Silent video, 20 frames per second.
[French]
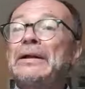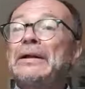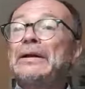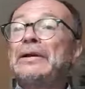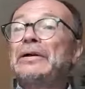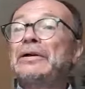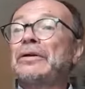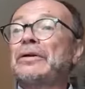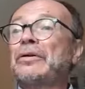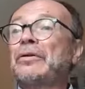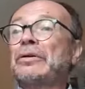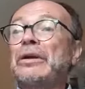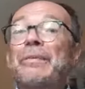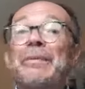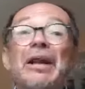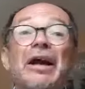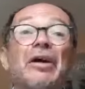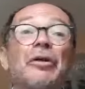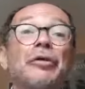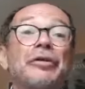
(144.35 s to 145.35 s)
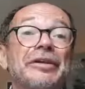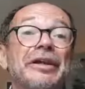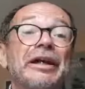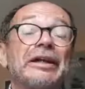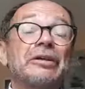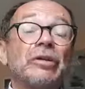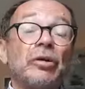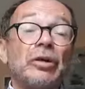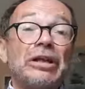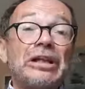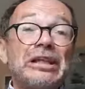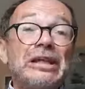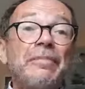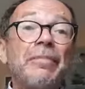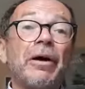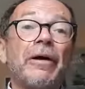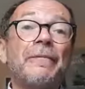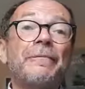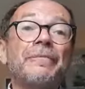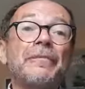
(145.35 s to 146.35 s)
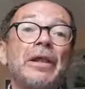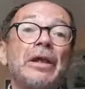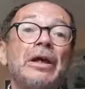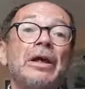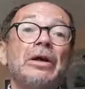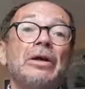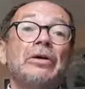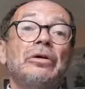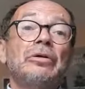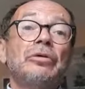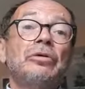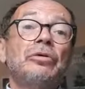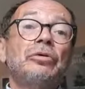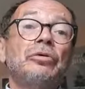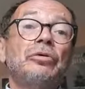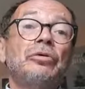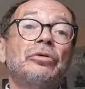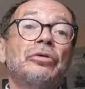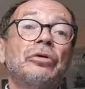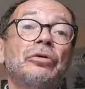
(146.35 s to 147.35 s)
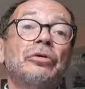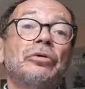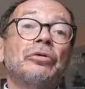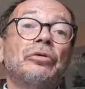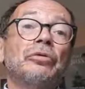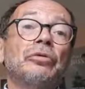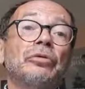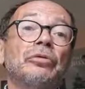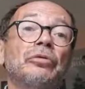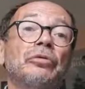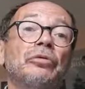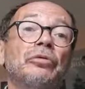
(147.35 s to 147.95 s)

euh, qu'on appellera le théâtre libre, euh, euh,